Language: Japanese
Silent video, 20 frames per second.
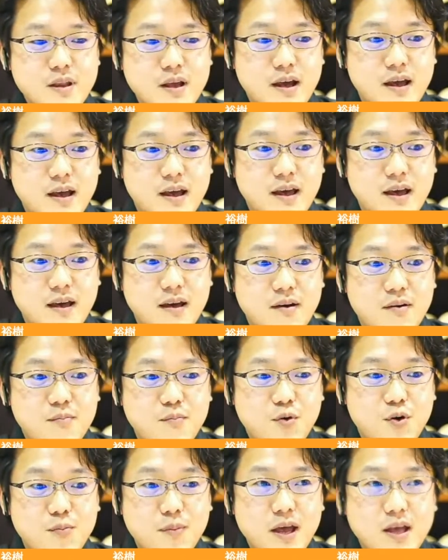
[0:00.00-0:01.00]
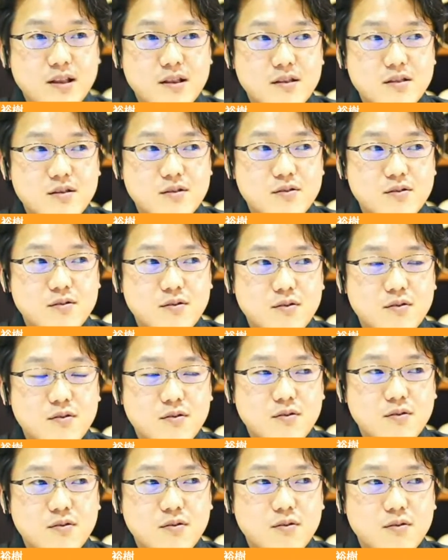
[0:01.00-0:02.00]
えー、木綿
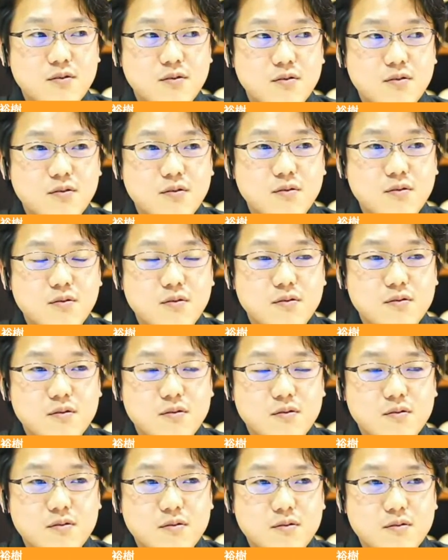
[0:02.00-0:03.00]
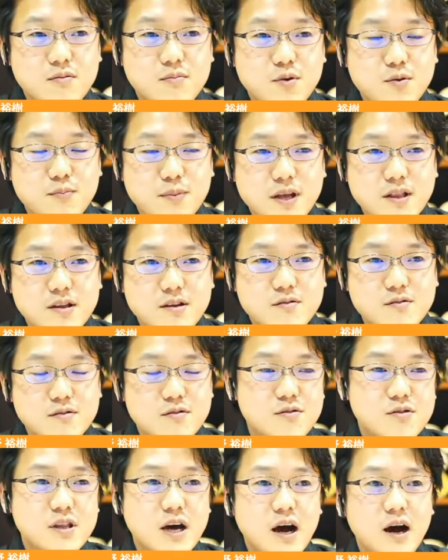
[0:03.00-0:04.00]
の、木綿で
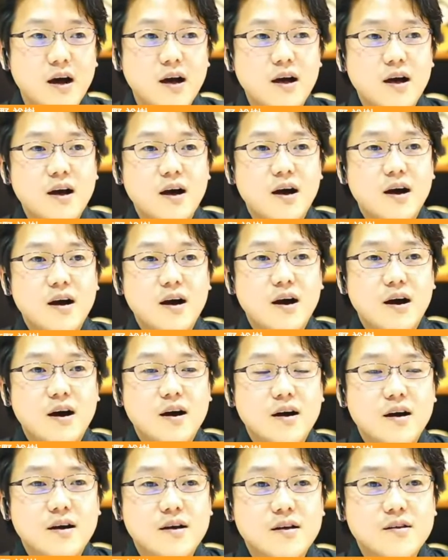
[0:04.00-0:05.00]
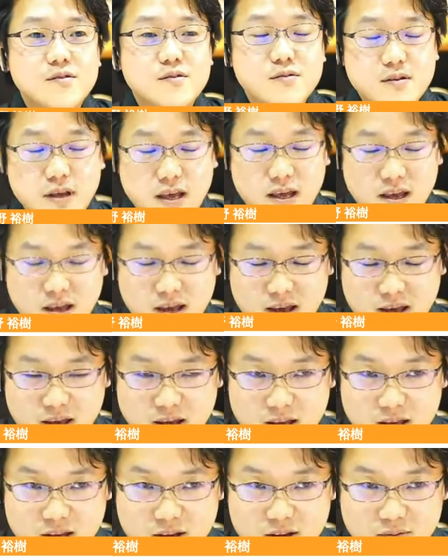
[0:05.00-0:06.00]
作った、
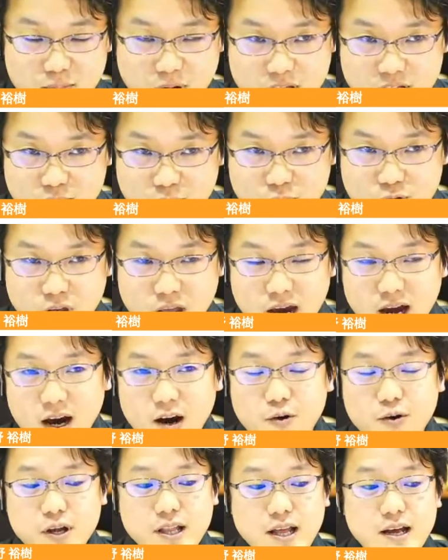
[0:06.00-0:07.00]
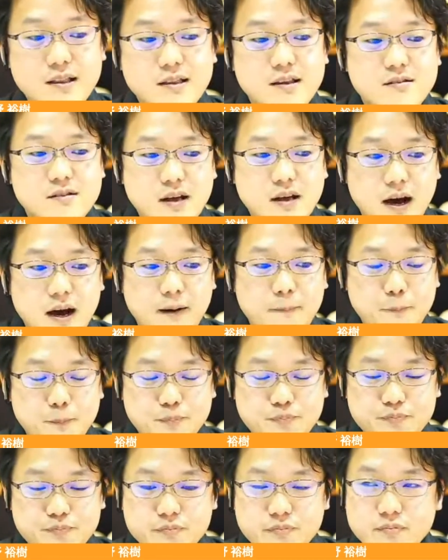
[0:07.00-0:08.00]
えー、まあ、着物や羽織なんですが、
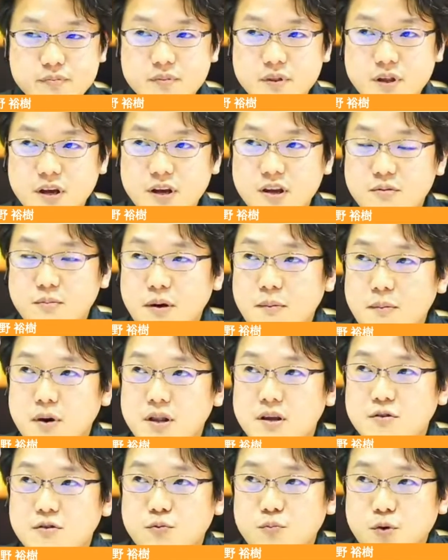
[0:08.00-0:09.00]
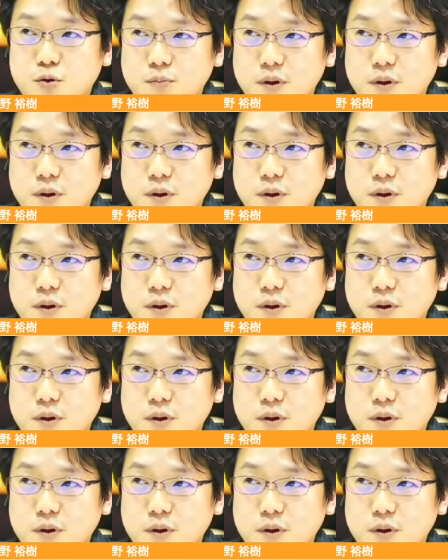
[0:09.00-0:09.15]
今までの木